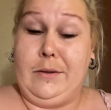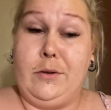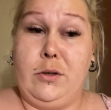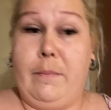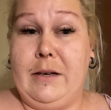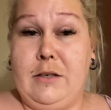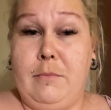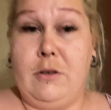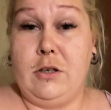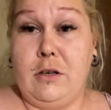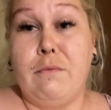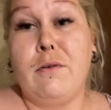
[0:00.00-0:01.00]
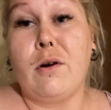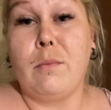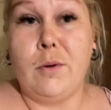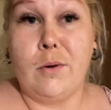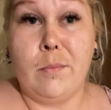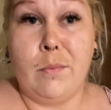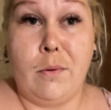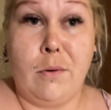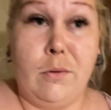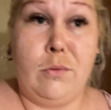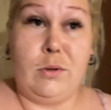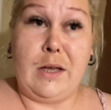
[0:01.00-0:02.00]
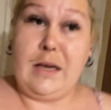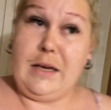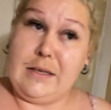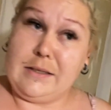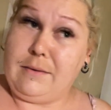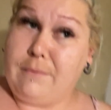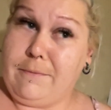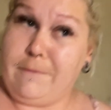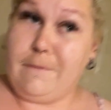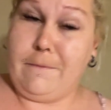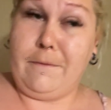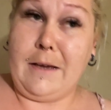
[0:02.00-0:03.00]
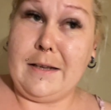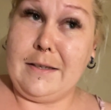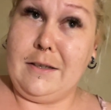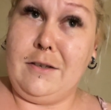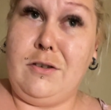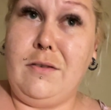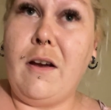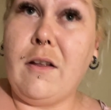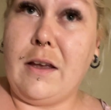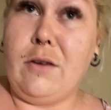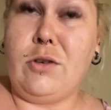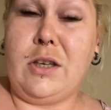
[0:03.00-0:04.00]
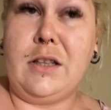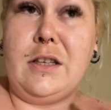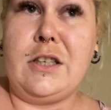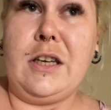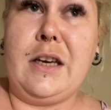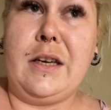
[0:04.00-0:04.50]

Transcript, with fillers: No zobaczymy, czy się wyrobią, bo tutaj jestem wielce zdziwiona. Już kiedyś